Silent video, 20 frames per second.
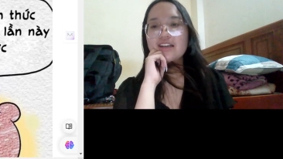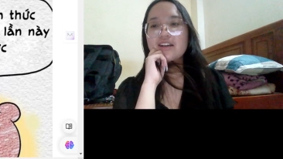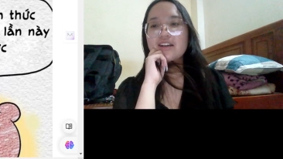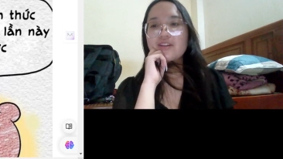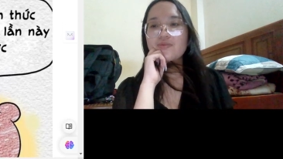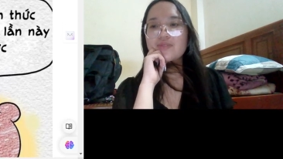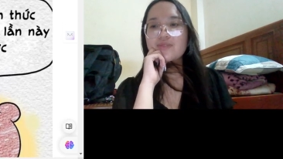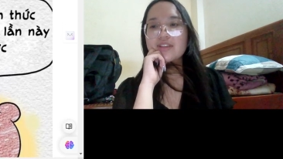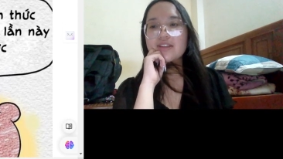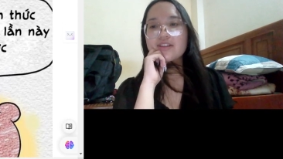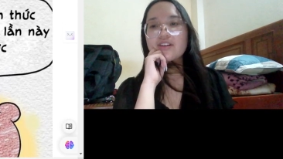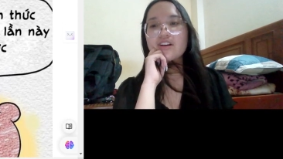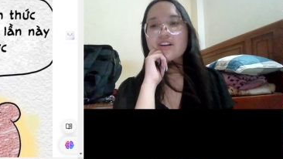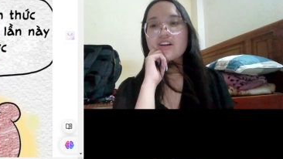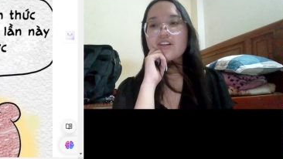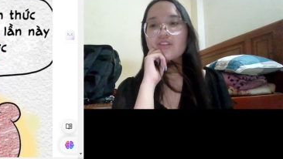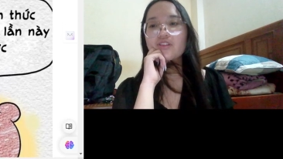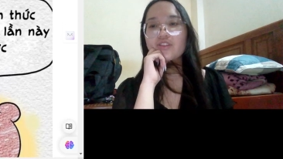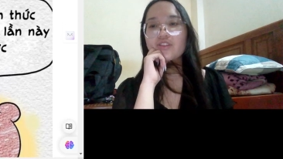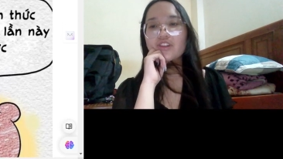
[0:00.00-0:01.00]
không sao thấy
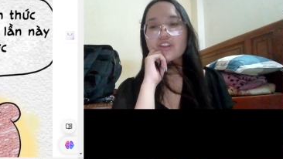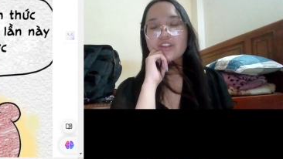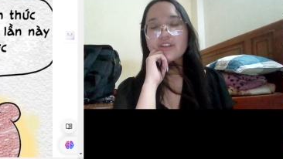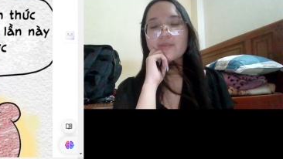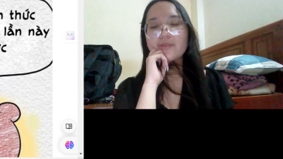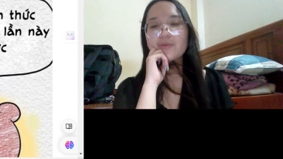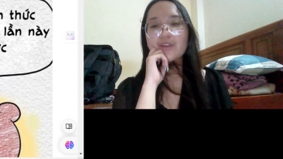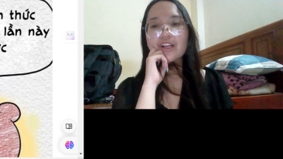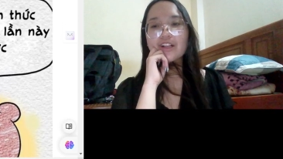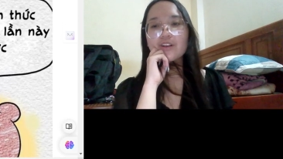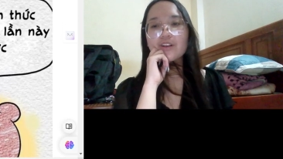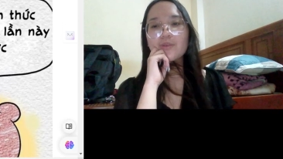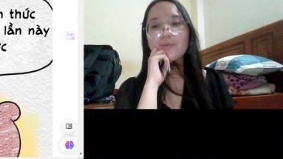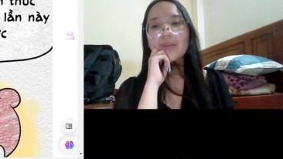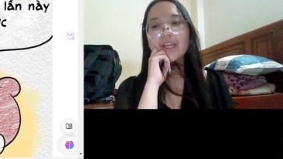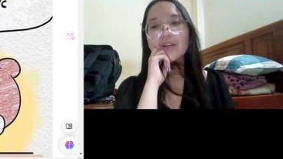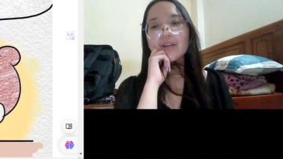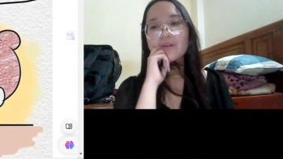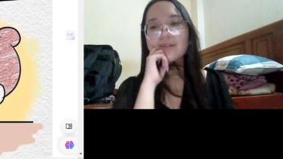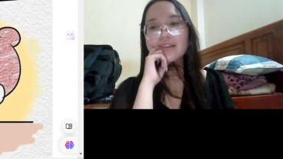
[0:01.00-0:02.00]
con ở nhà điểm toán của
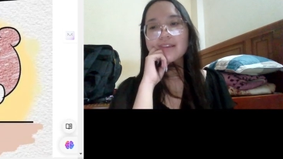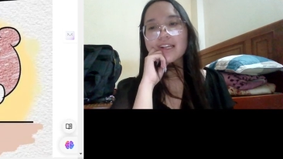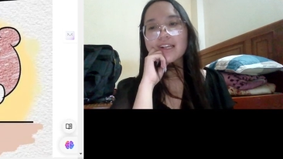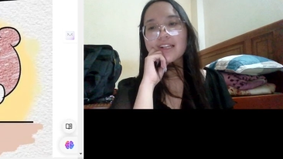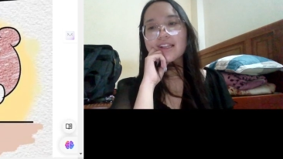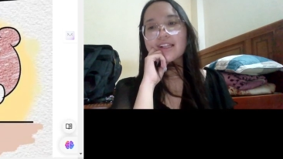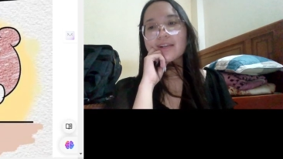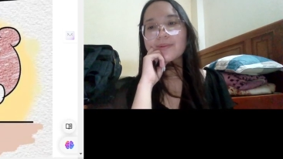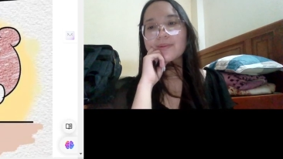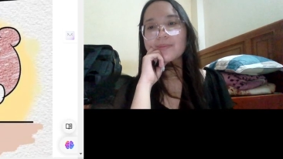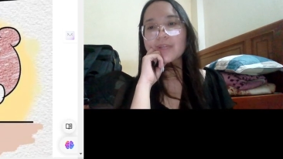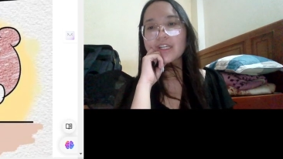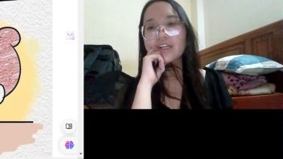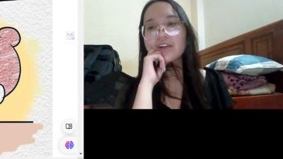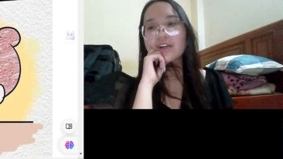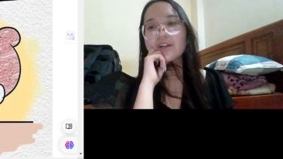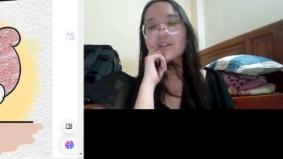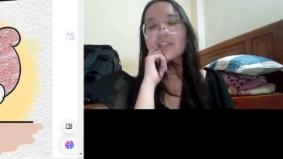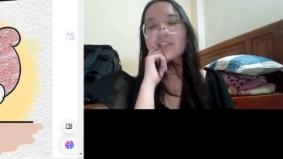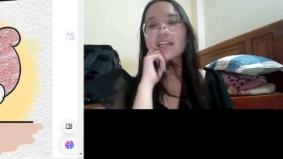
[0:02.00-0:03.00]
mẹ cũng tệ lắm mình
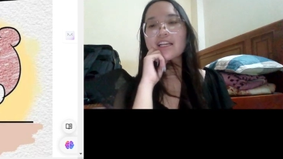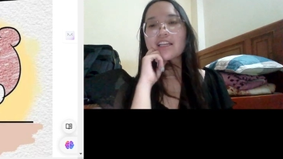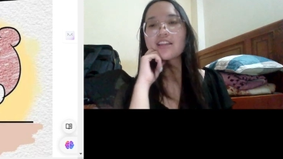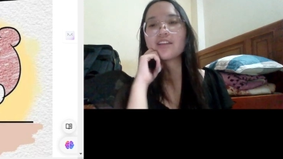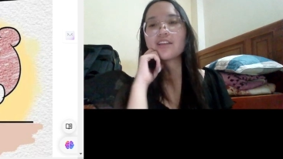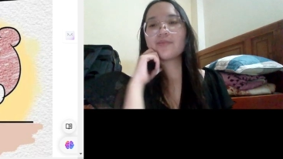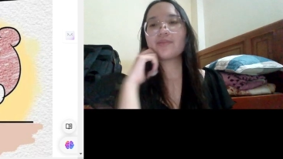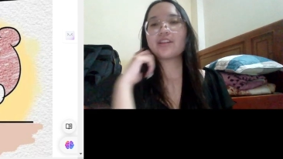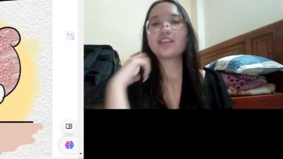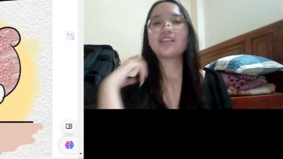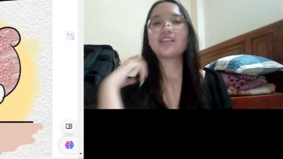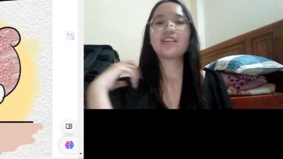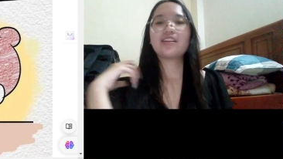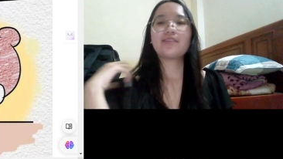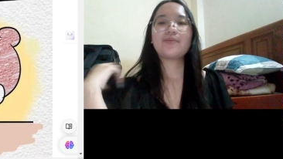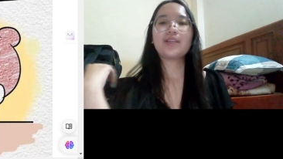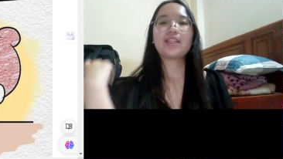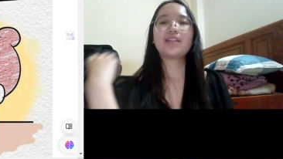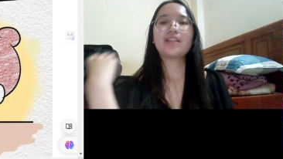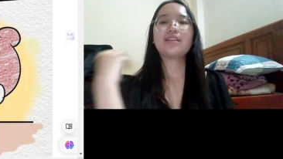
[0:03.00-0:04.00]
có học lại kiến thức của
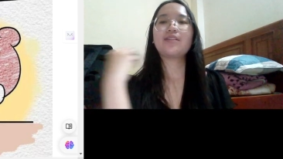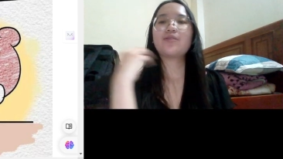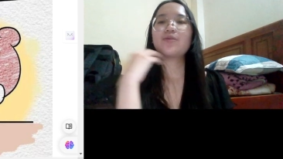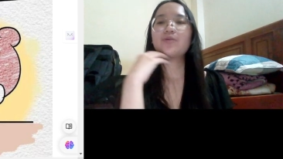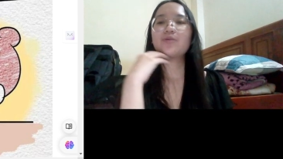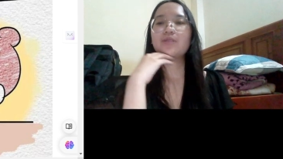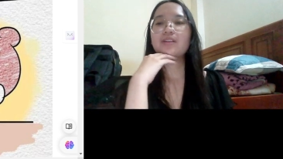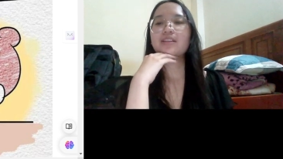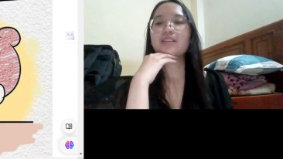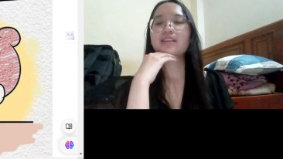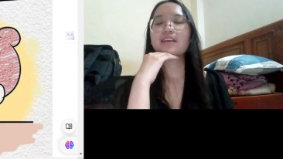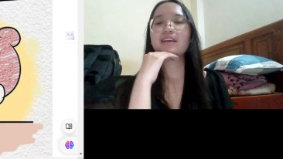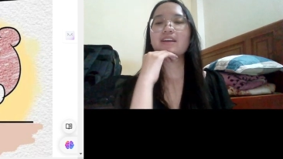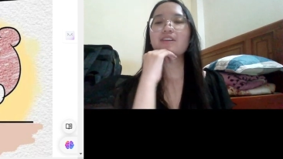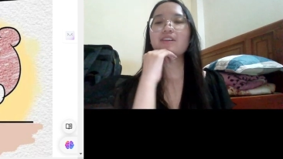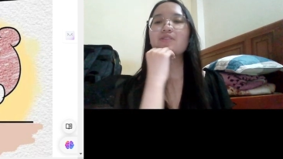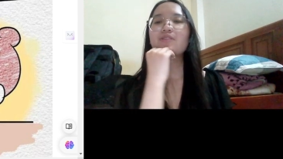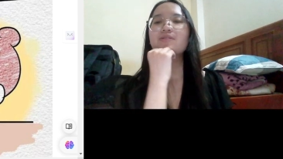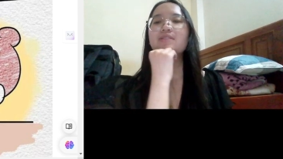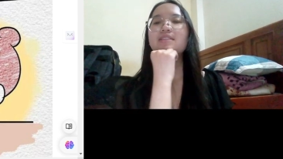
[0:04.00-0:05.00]
những cái đâu lần này
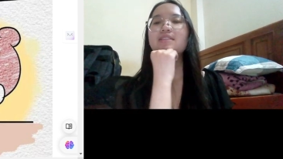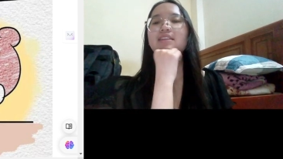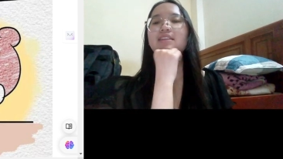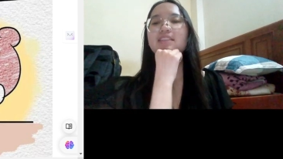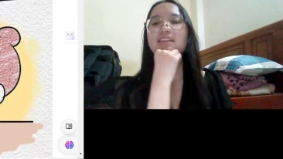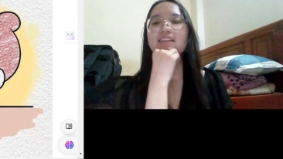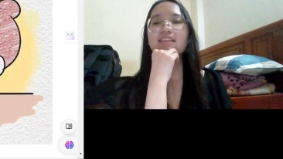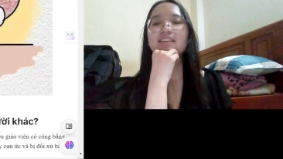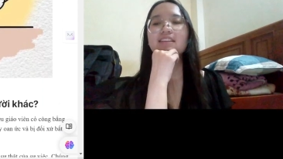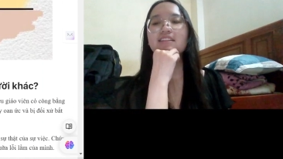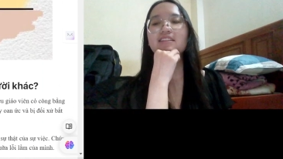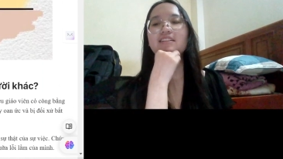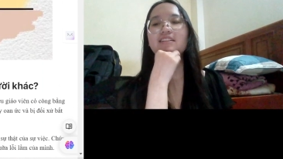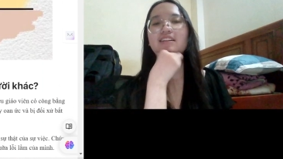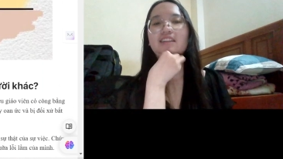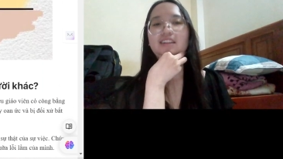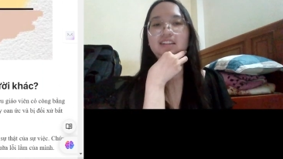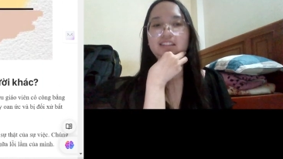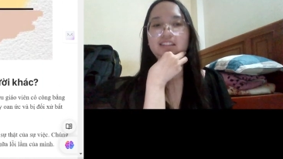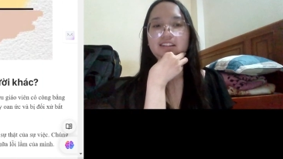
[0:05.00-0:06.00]
con sẽ tính
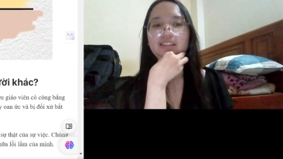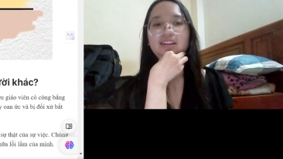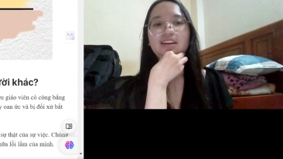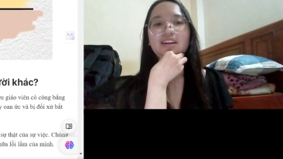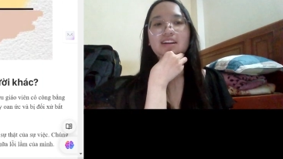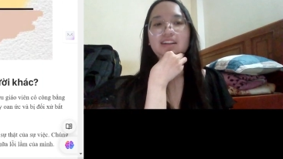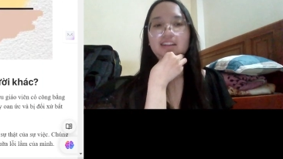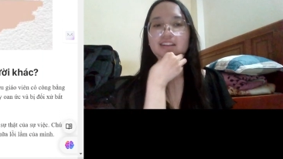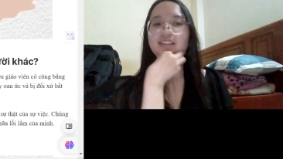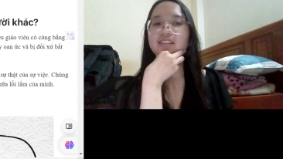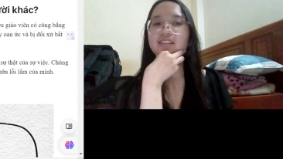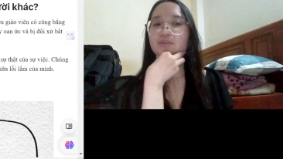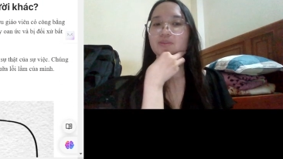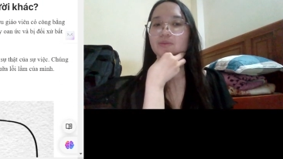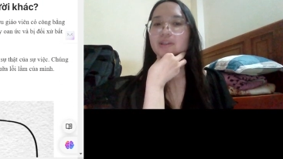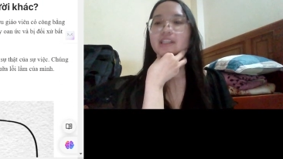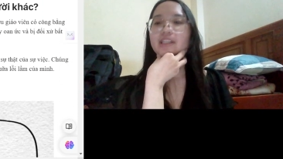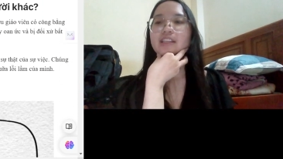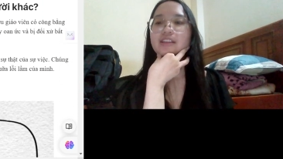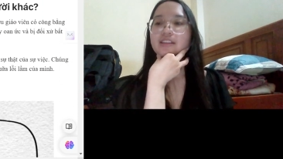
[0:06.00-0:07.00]
nhiều à,
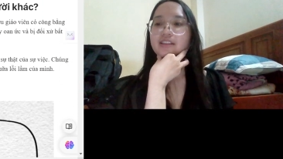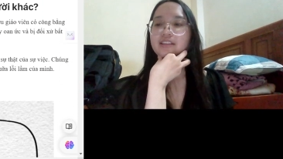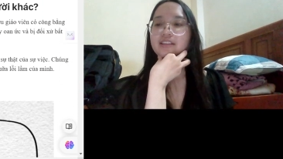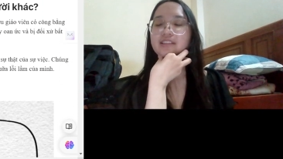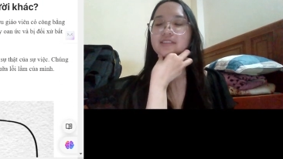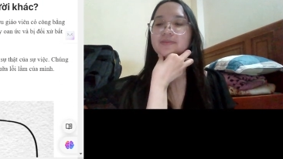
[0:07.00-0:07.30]
cũng hay